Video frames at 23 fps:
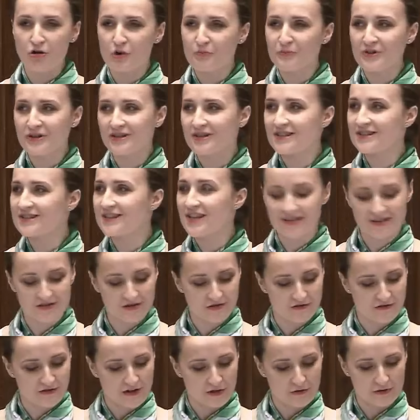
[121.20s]
kobiety
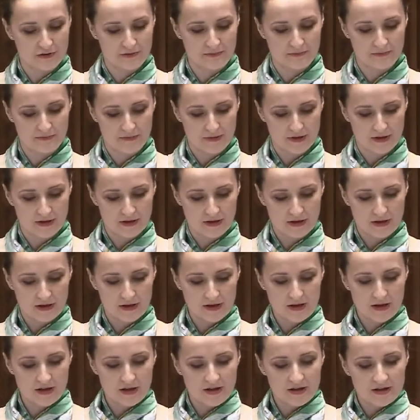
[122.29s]
zdecydowały.
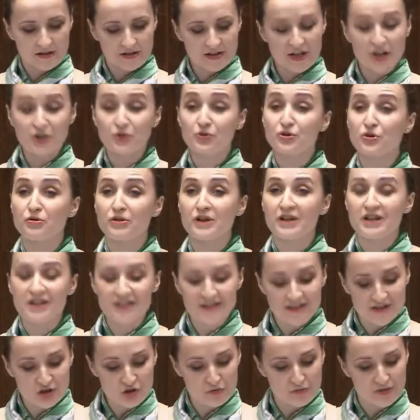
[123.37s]
Traktują je
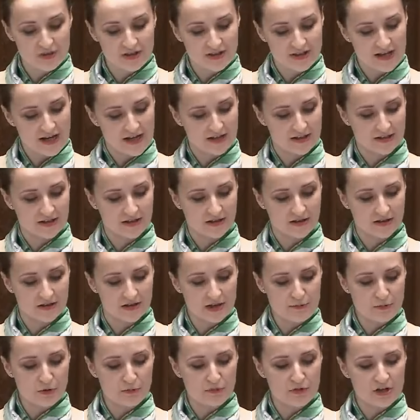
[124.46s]
instrumentalnie
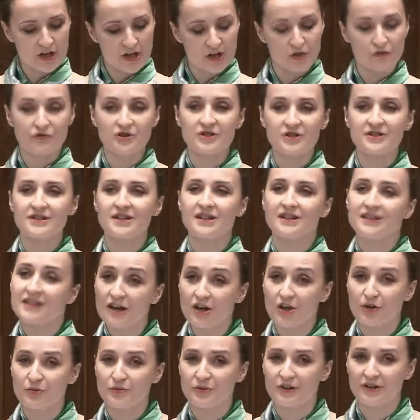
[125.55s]
i pomijają wszystkie te
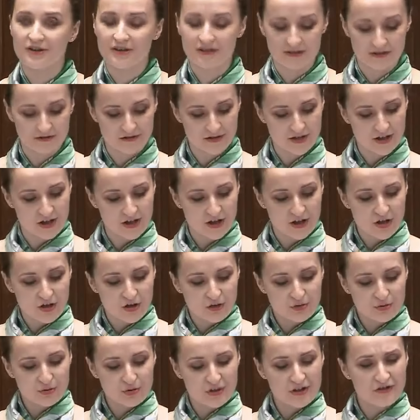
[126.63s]
kobiety,
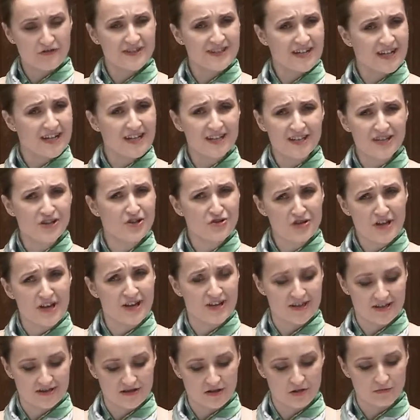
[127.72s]
które wcale tego nie
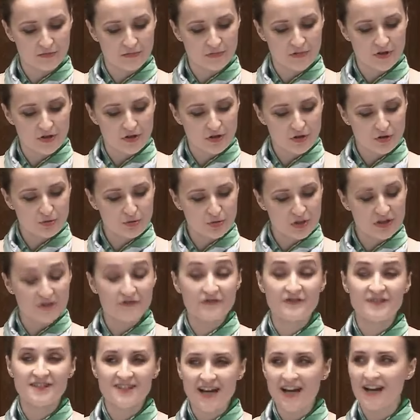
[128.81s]
chcą, które
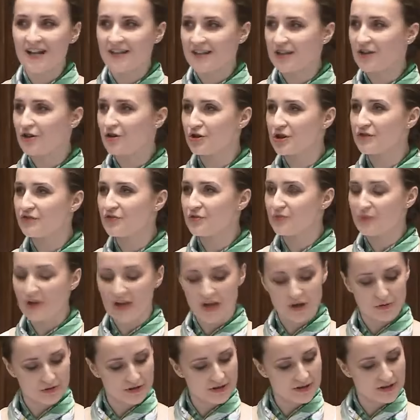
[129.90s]
wcale tego nie
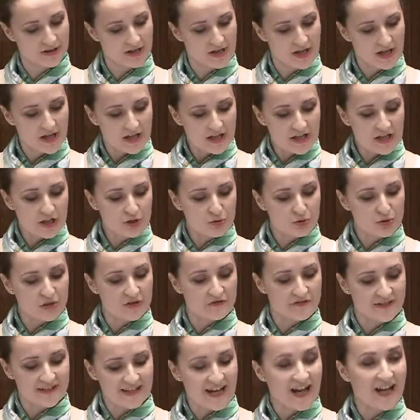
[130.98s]
wybrały i które
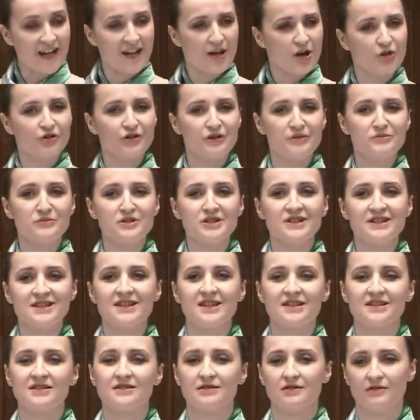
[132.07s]
wcale o tym nie
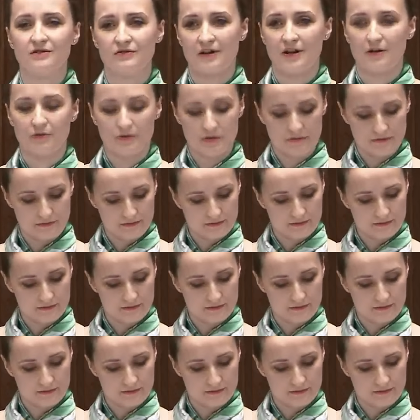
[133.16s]
zdecydowały.